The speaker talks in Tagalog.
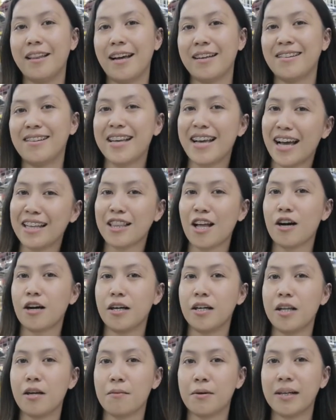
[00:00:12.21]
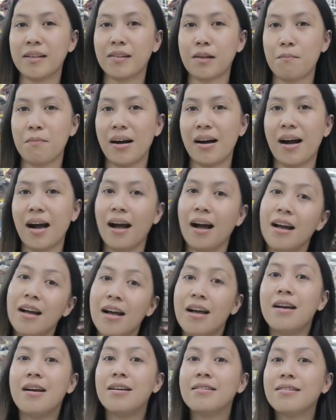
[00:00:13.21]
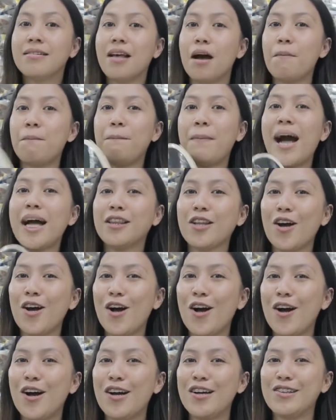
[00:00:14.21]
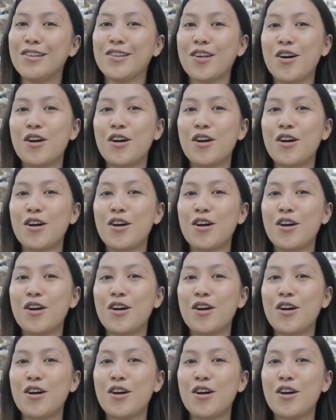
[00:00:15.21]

na sikat na Cartimar sa mga sapatos.